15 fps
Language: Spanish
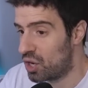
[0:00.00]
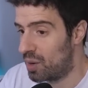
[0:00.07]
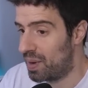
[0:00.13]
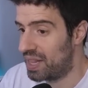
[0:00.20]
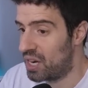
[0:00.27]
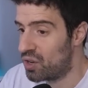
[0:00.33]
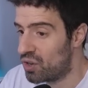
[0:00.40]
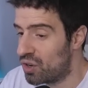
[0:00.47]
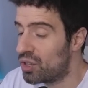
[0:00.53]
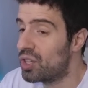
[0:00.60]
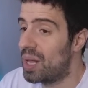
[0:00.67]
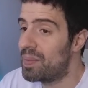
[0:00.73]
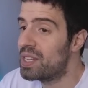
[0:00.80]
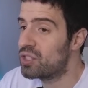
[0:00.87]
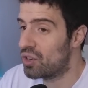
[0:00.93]
del pantalón corto
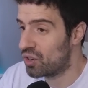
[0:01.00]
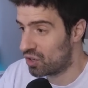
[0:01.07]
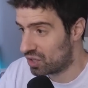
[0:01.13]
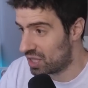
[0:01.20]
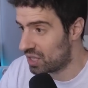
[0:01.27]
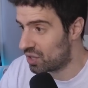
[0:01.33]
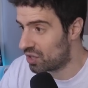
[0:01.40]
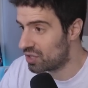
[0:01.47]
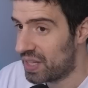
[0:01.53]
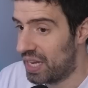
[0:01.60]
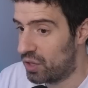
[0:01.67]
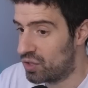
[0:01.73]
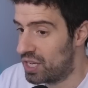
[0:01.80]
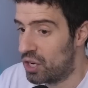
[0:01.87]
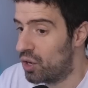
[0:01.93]
también son cortitos.
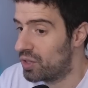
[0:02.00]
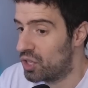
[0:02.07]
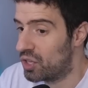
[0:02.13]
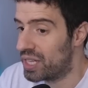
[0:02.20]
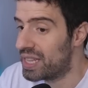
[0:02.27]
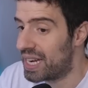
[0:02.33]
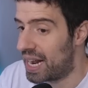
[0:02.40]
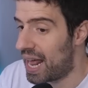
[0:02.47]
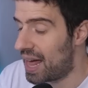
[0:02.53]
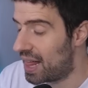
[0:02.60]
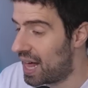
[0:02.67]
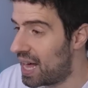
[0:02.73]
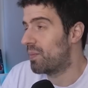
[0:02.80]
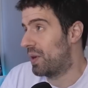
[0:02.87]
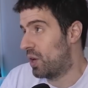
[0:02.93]
Entonces no, no te entra
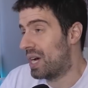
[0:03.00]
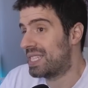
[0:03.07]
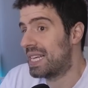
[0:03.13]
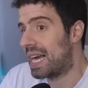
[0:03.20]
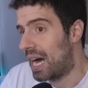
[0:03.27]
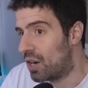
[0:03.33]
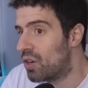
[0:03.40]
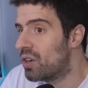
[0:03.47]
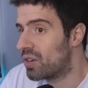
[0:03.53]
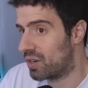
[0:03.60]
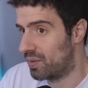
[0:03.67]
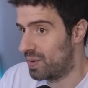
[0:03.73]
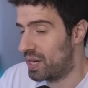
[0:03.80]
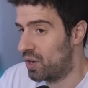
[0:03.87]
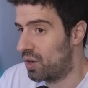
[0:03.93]
nada. Pero hace calor,
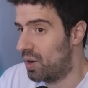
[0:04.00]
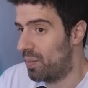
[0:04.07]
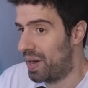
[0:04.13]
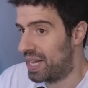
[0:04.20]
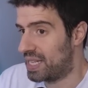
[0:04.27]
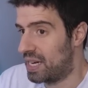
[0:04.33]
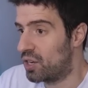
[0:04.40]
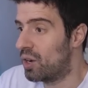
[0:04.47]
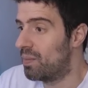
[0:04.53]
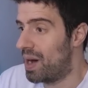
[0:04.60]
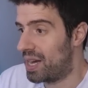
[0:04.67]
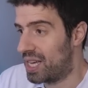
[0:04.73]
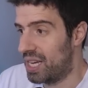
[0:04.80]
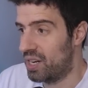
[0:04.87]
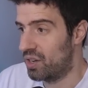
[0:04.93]
¿vieron? Como para salir con
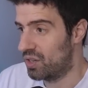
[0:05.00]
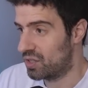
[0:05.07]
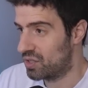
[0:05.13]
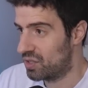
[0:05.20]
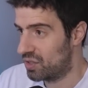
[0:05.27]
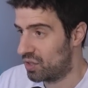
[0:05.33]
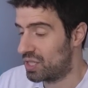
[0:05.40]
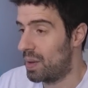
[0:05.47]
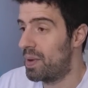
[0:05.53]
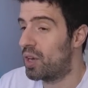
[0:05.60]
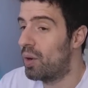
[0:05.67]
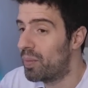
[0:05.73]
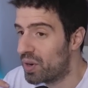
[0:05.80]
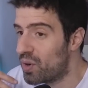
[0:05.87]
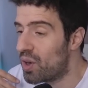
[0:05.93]
vaqueros. Entonces me
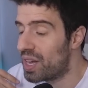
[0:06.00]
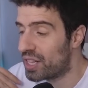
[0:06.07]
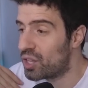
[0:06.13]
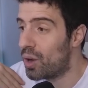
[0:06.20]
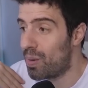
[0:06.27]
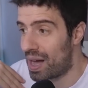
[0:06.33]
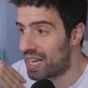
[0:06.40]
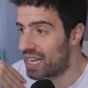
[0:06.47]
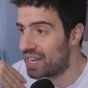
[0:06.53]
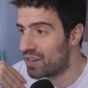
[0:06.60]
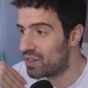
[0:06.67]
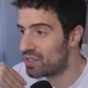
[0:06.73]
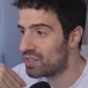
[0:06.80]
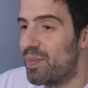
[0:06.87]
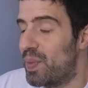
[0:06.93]
compré uno, estos
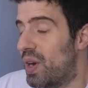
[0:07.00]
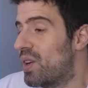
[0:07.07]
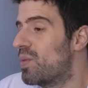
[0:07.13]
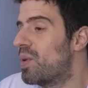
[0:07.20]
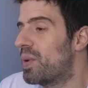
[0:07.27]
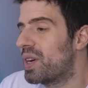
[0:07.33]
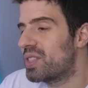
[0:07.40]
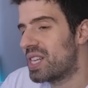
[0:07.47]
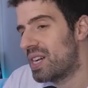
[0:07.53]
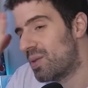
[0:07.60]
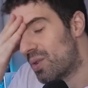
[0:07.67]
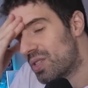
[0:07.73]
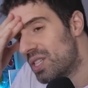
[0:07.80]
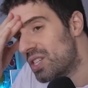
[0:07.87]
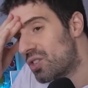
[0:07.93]
vaqueros, pero no puedo poner cosas en el
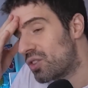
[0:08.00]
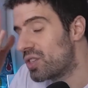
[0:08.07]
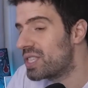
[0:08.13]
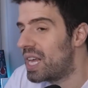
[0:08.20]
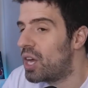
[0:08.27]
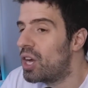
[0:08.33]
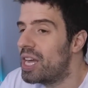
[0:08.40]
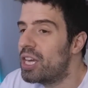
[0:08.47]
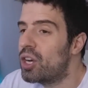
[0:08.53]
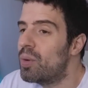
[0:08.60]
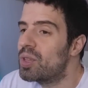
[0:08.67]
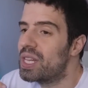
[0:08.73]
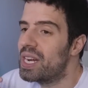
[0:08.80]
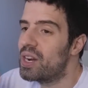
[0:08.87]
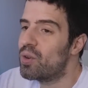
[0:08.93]
bolsillo. Entonces es, es como
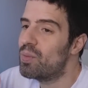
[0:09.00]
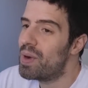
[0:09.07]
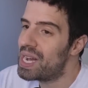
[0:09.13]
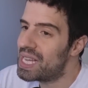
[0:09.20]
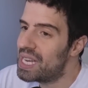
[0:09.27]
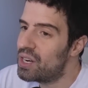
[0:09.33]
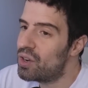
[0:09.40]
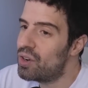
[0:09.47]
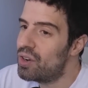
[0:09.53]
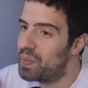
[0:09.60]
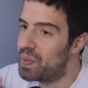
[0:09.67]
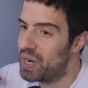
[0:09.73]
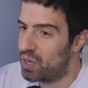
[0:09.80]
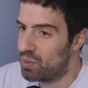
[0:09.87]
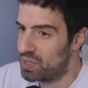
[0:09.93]
tener un vaquero,
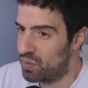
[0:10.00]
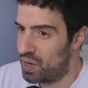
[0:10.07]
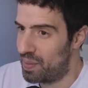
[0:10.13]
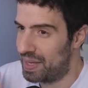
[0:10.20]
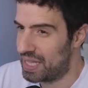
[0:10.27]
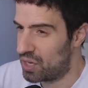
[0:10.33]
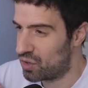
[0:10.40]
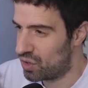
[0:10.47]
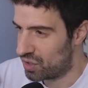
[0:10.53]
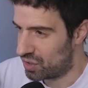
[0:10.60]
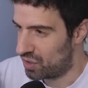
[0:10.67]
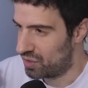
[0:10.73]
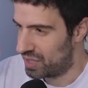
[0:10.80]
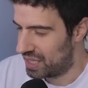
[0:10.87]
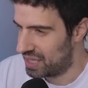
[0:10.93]
pero como si fuera pantalón
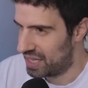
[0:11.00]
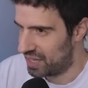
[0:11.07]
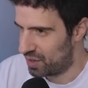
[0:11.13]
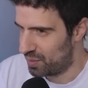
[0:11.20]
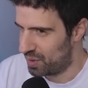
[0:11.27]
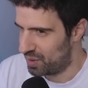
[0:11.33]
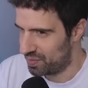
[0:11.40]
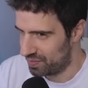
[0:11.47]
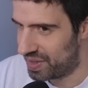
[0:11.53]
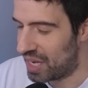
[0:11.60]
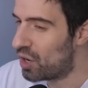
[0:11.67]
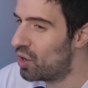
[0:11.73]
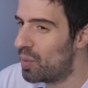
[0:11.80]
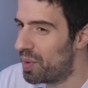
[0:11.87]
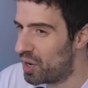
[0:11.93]
corto, ¿entienden? como,
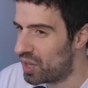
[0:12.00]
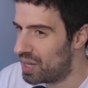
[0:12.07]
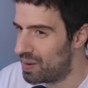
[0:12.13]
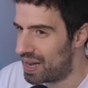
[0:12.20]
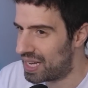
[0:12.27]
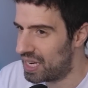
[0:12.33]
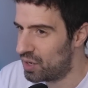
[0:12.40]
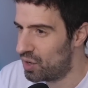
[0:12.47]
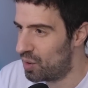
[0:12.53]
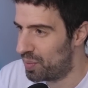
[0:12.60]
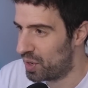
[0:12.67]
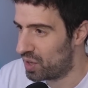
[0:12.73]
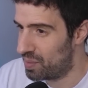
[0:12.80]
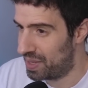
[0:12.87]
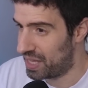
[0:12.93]
tengo lo peor del vaquero y lo
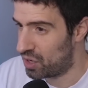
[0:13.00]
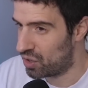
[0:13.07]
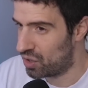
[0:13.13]
peor del pantalón